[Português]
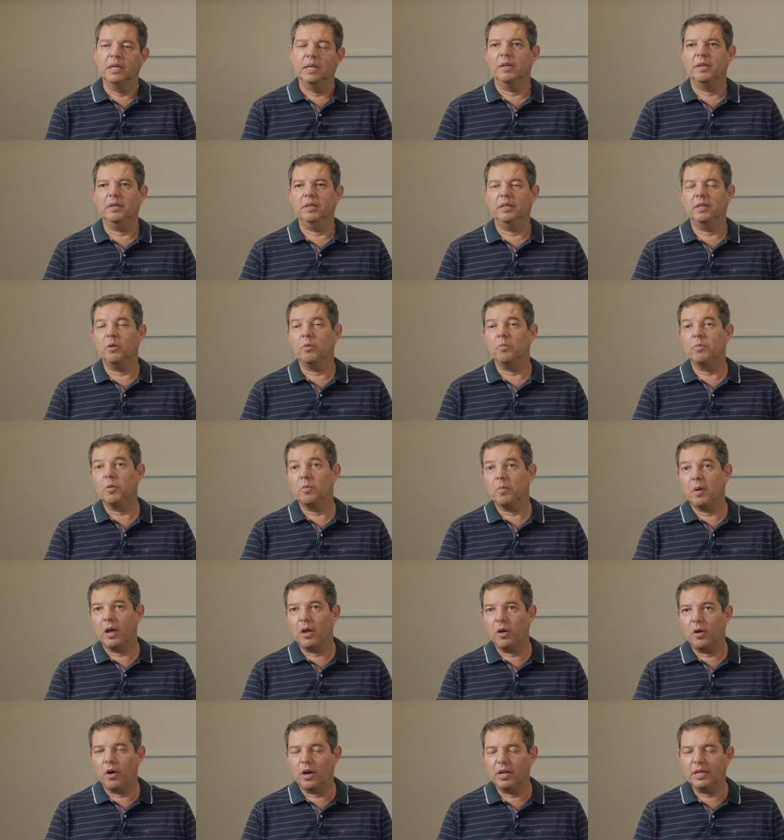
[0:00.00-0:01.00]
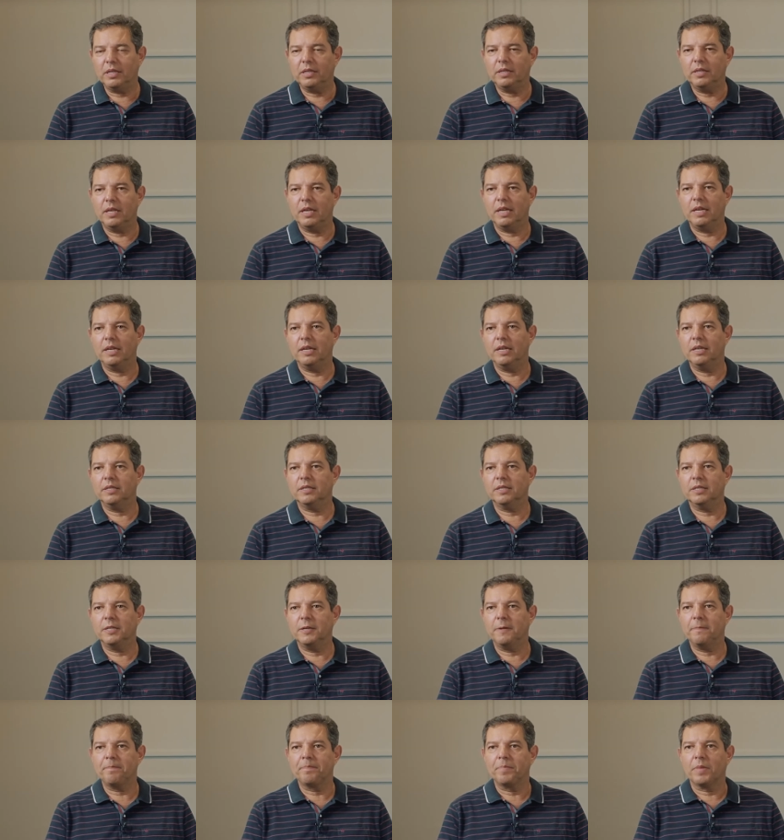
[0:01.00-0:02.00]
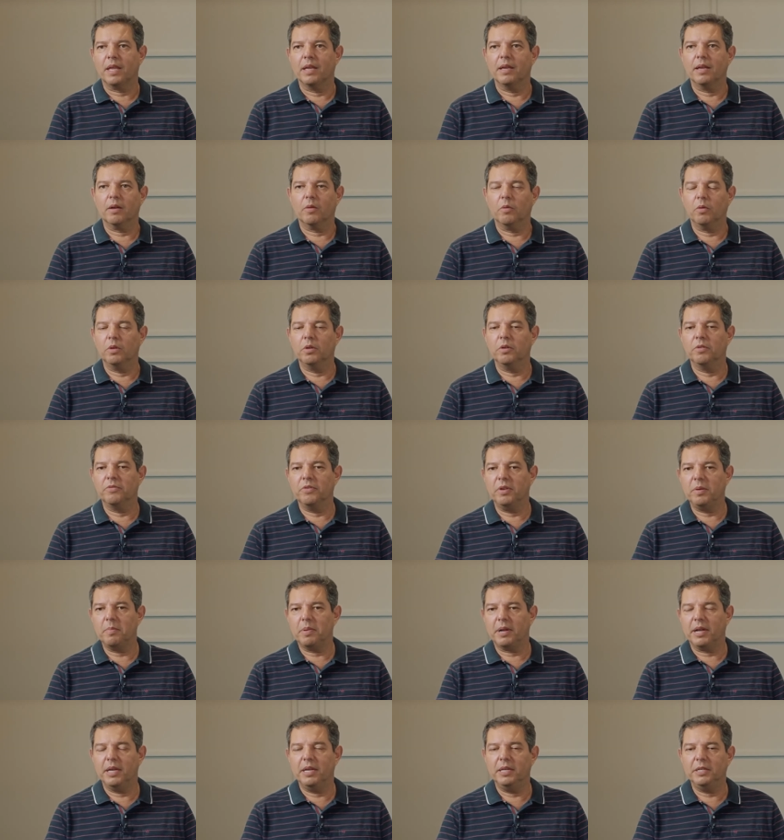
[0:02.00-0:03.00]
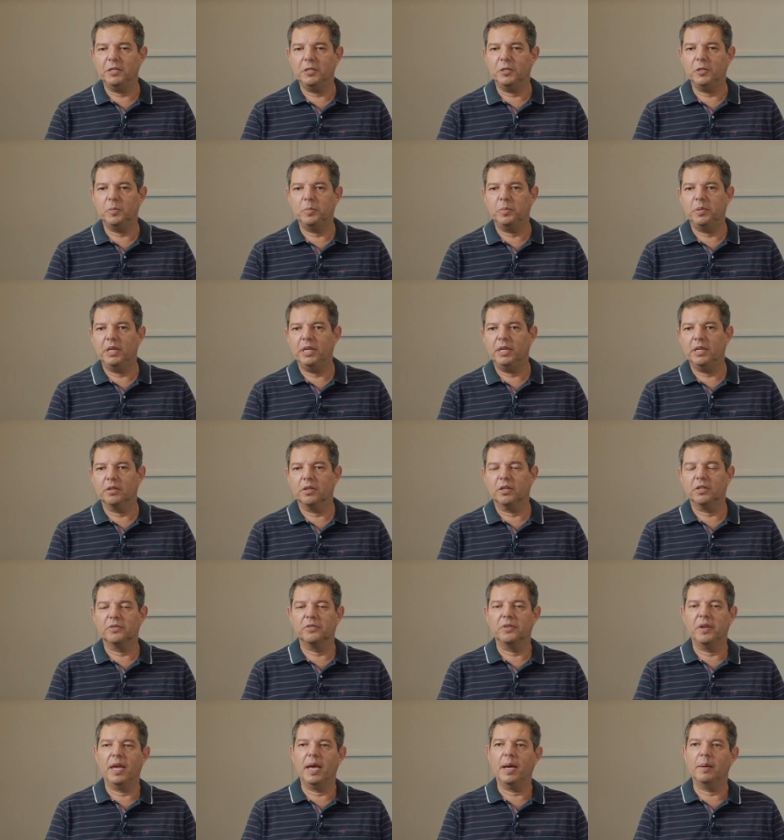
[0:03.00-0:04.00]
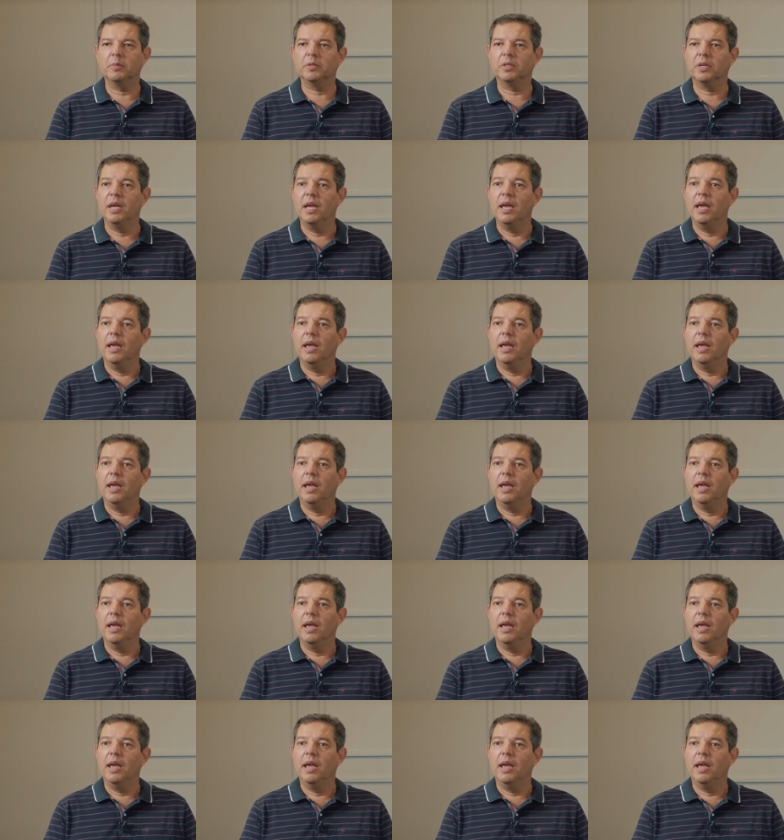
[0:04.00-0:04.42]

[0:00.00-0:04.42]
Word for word: Então, meu maior interesse, é, quando eu vim para a Rede Espírita, nós viemos,